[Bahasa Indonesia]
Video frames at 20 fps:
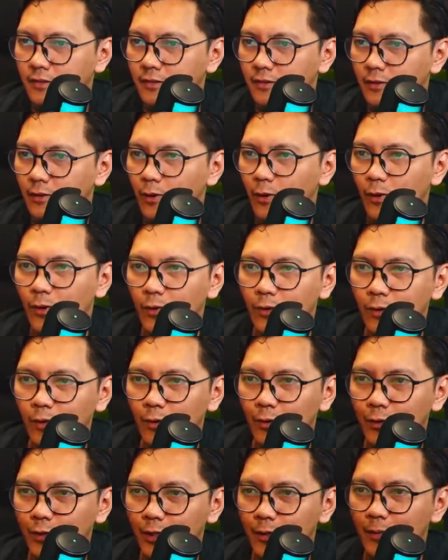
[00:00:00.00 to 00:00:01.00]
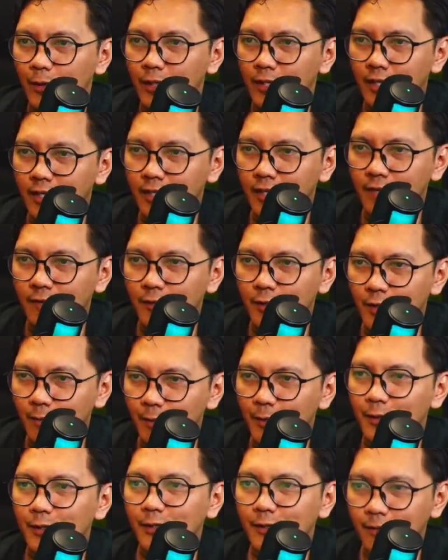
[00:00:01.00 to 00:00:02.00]
Logo Sriwijaya FC
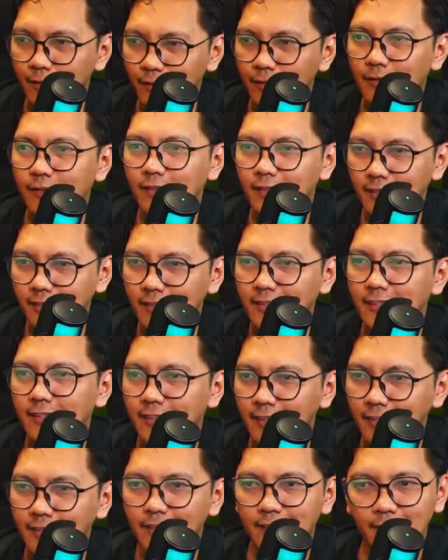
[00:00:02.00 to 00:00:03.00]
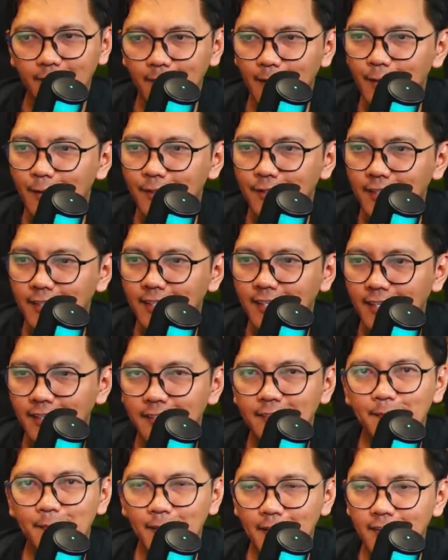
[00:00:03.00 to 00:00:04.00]
pun bagus guys, ya.
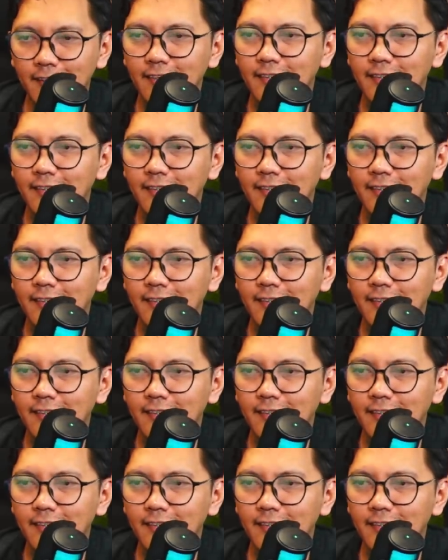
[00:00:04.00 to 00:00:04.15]
smart.